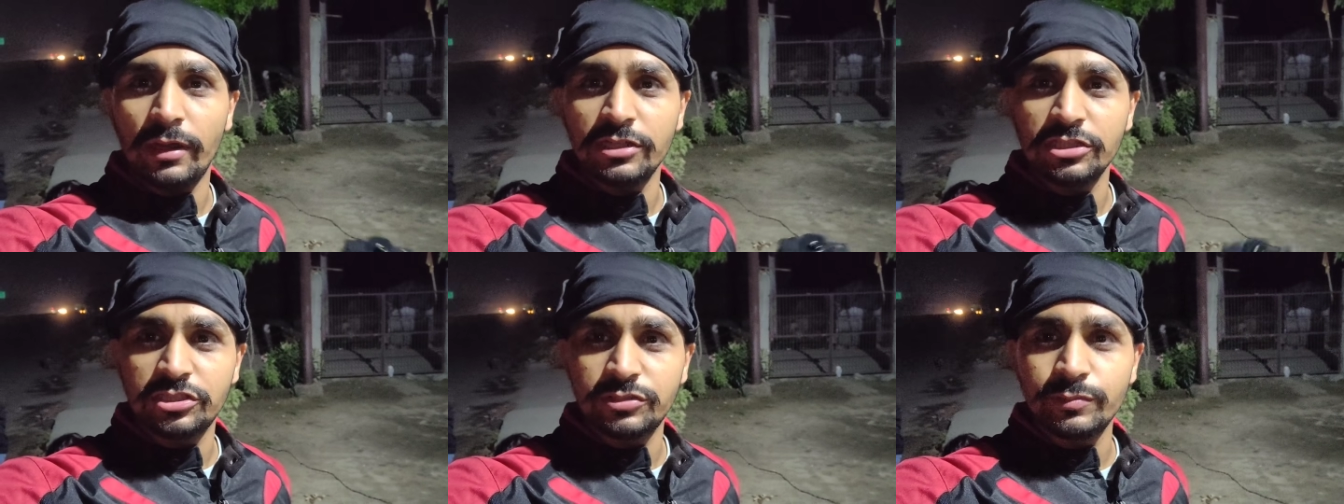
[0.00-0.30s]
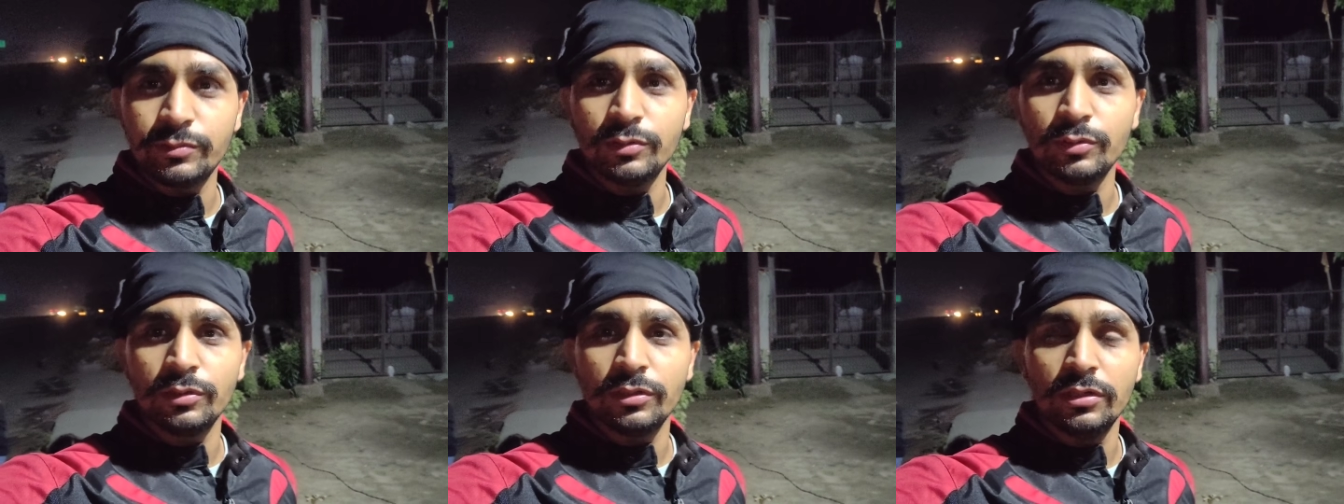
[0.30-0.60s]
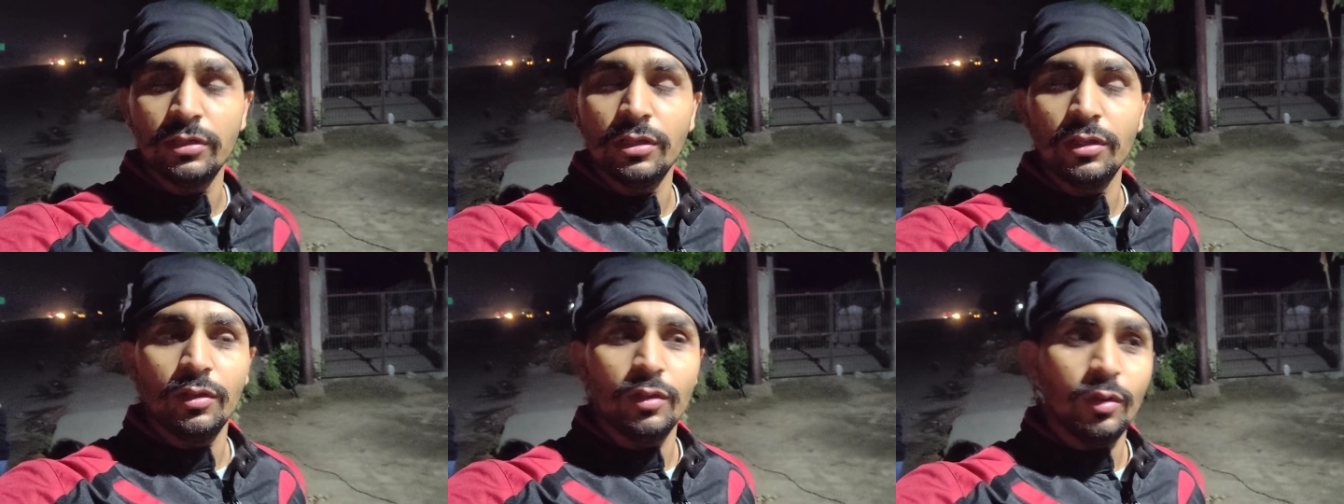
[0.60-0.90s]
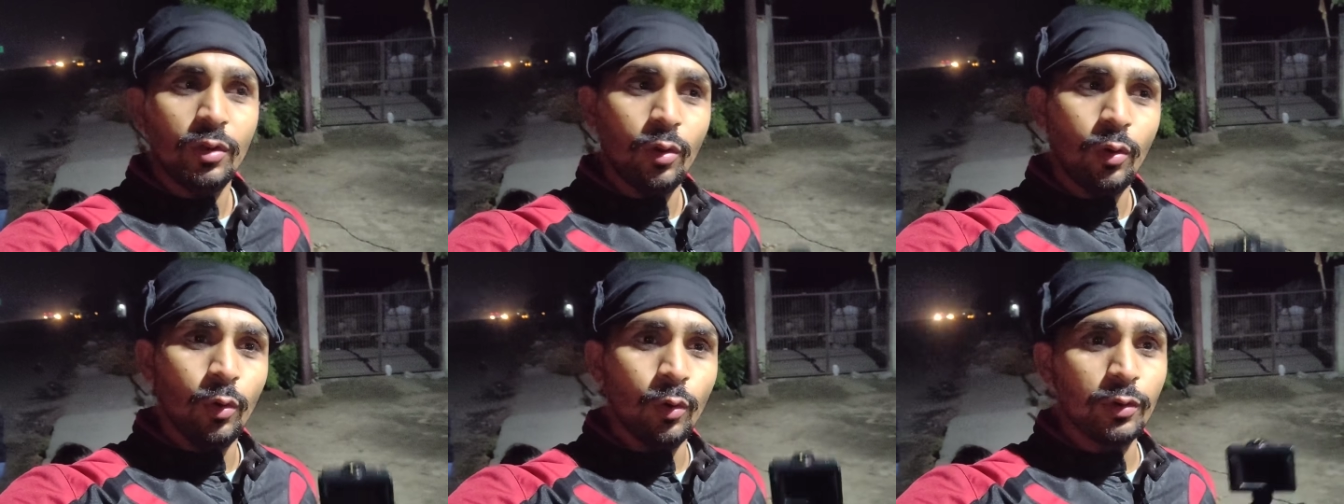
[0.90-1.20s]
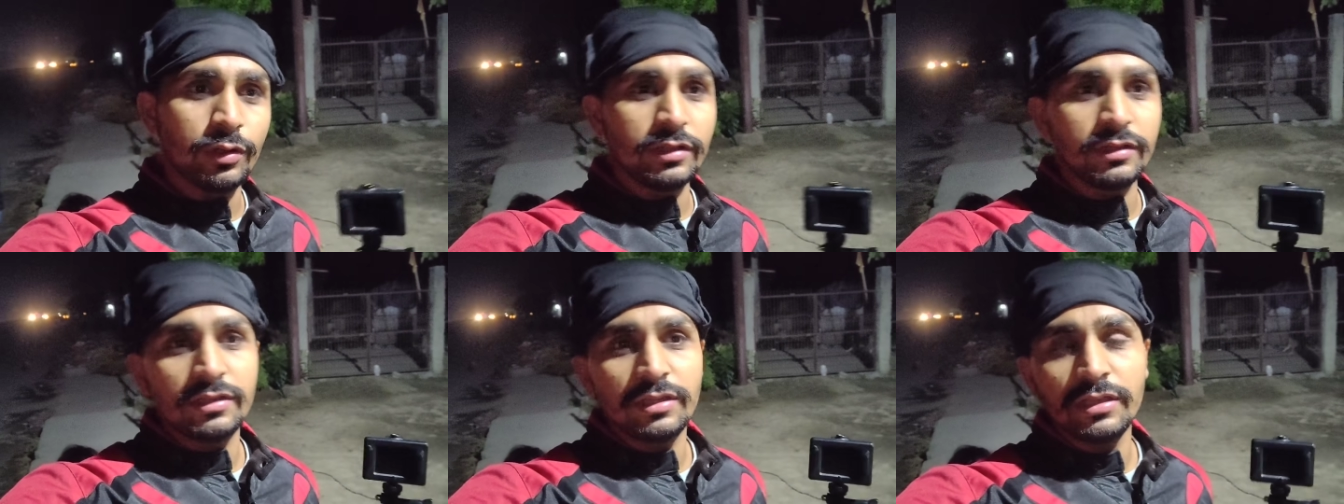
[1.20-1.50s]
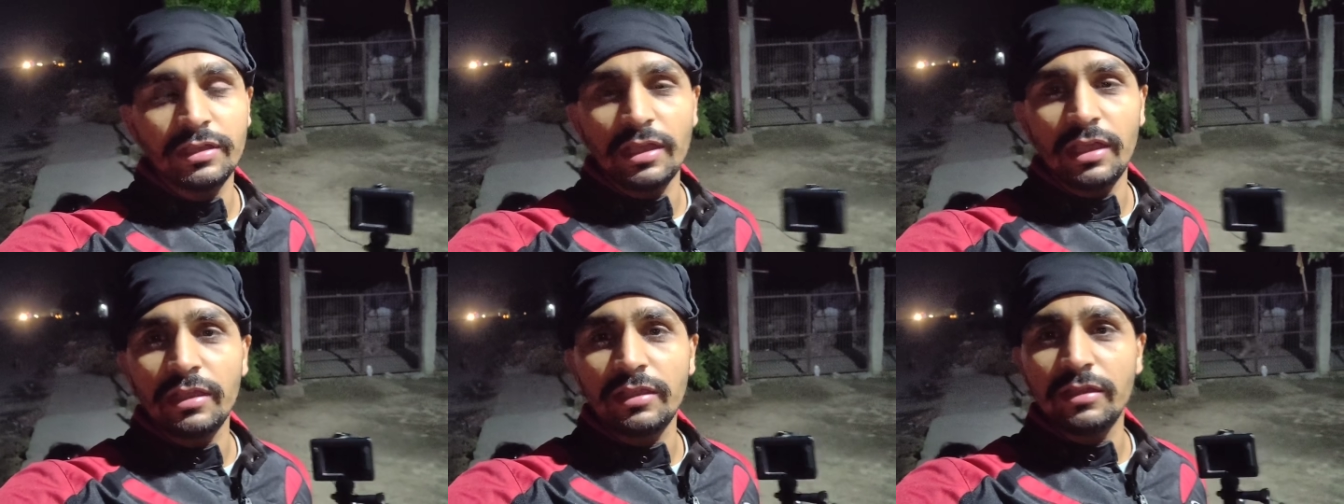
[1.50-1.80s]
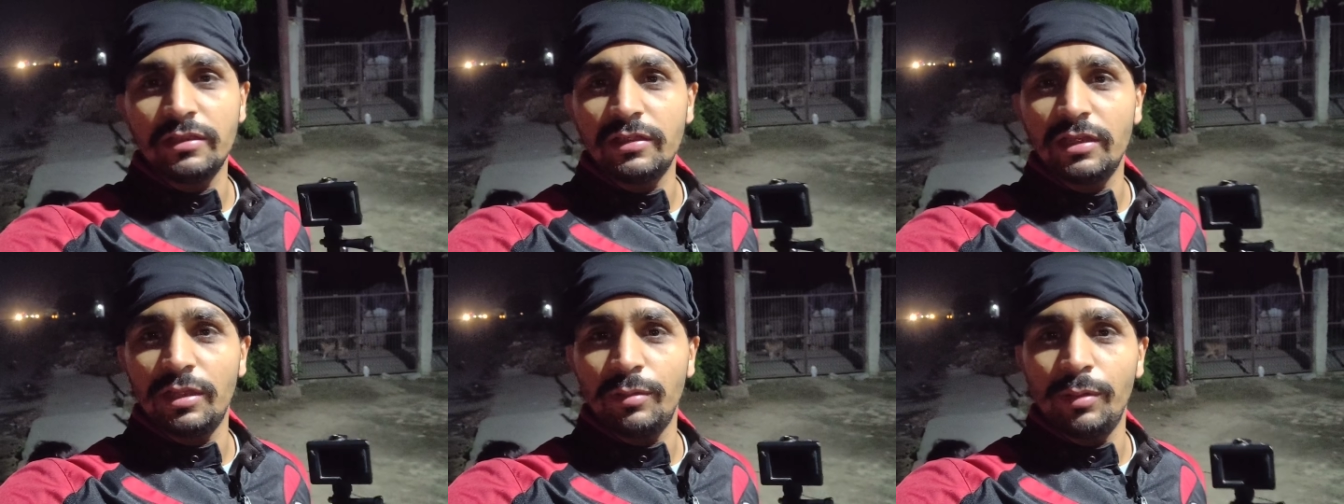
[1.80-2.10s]
बारिश भी हो रही थी कहीं
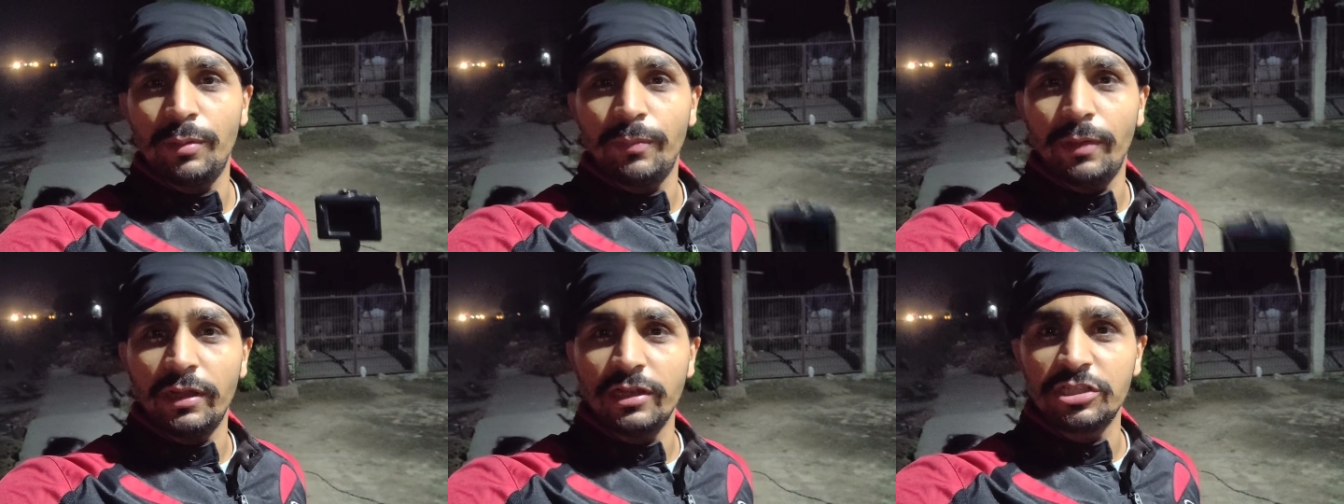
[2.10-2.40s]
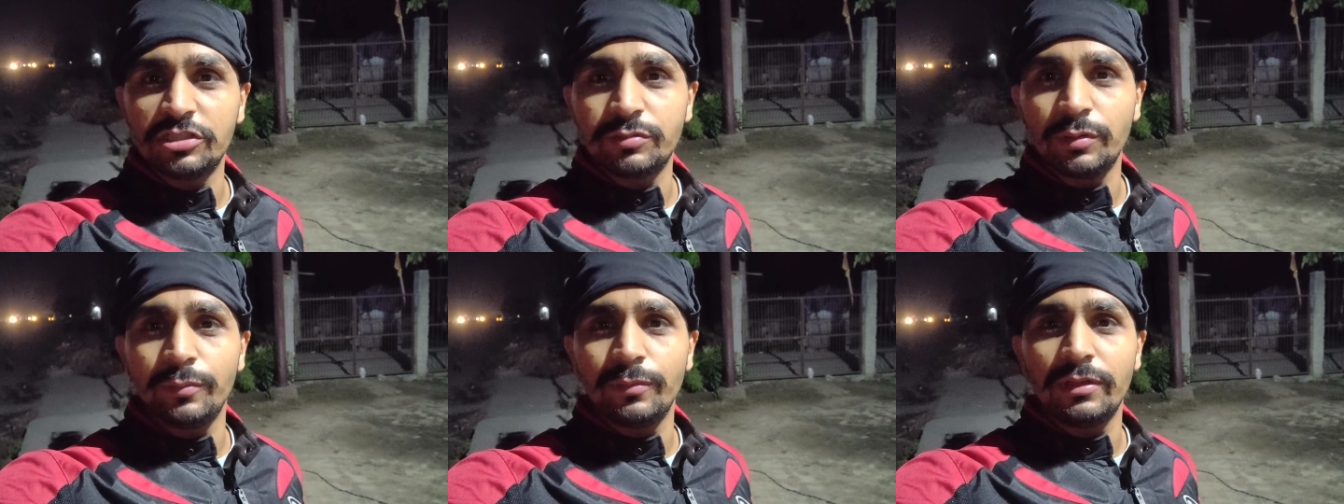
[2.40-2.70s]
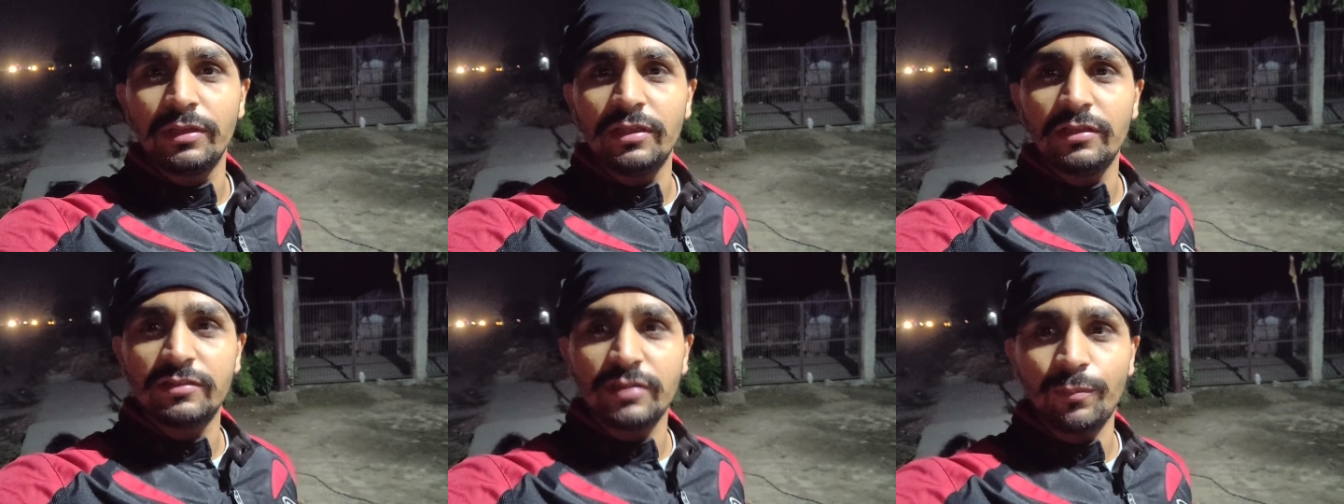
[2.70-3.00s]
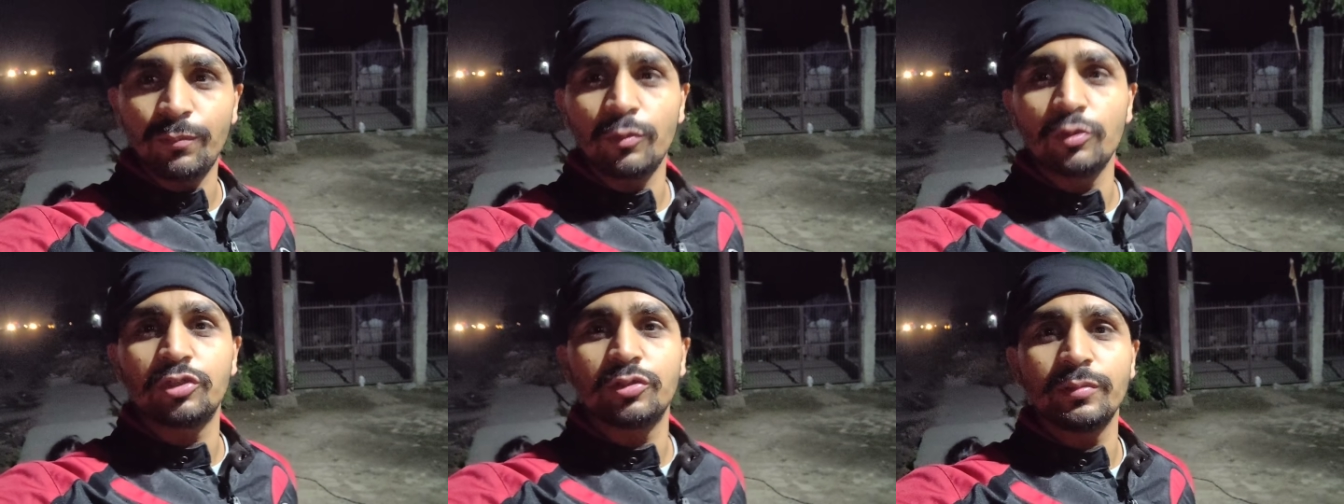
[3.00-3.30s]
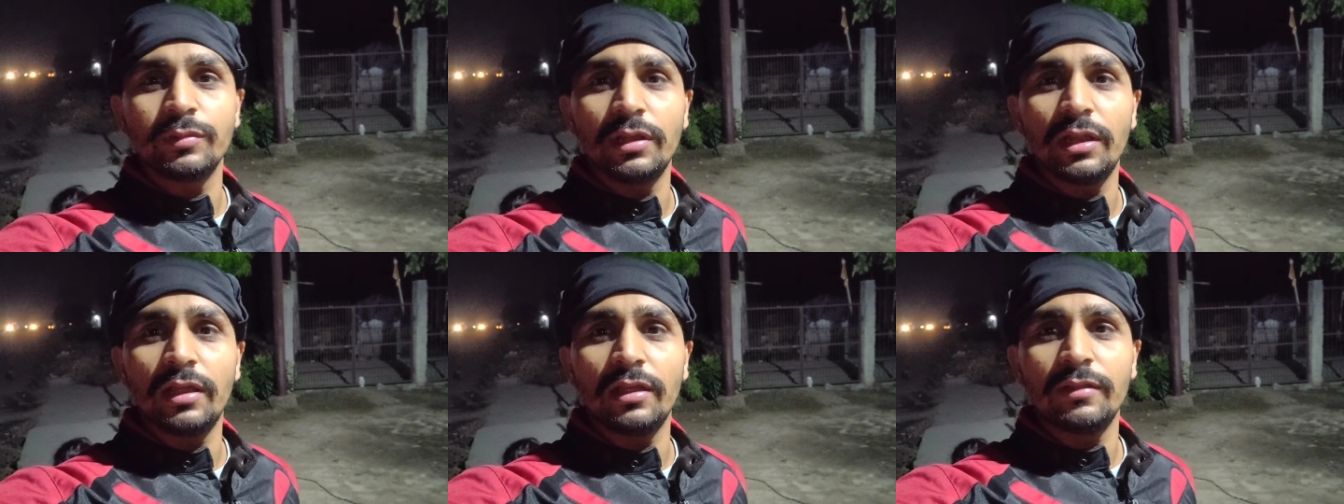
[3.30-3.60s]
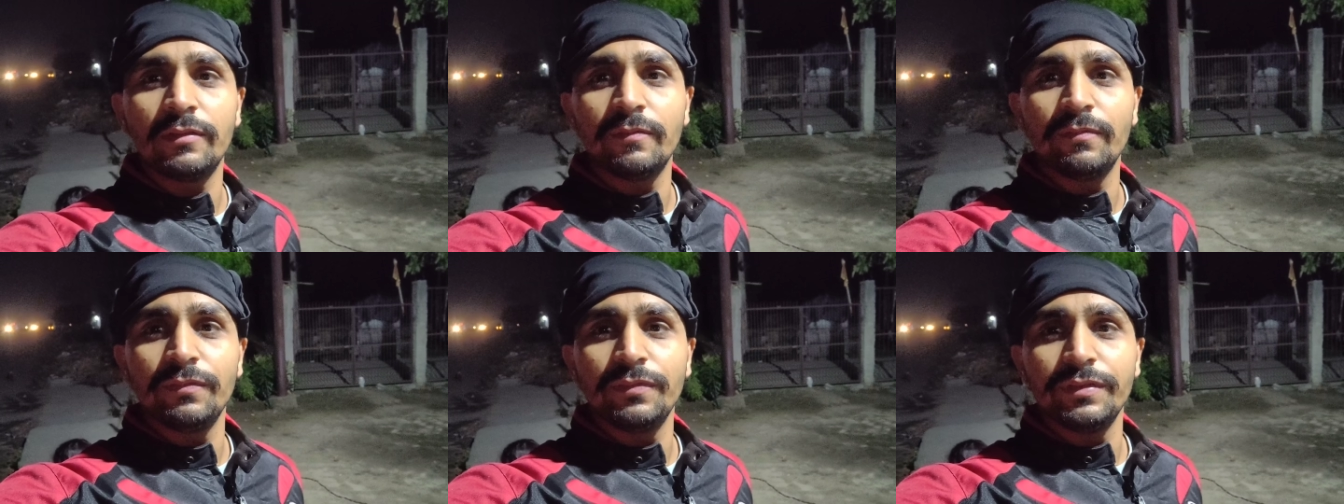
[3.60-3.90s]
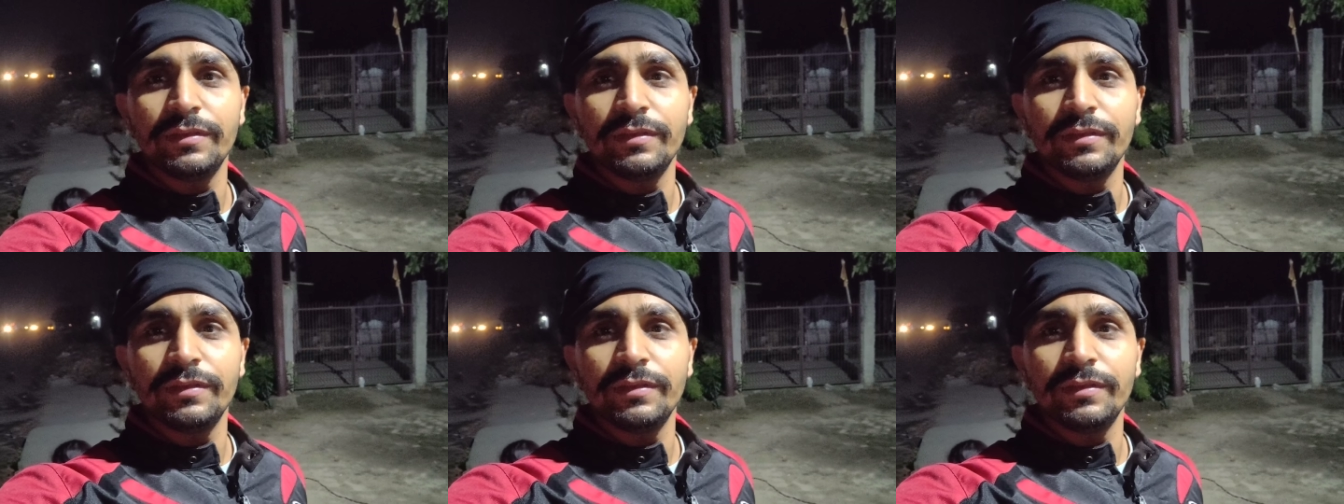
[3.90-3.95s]
कहीं जगह में बारिश में मिली है सब कुछ मिला है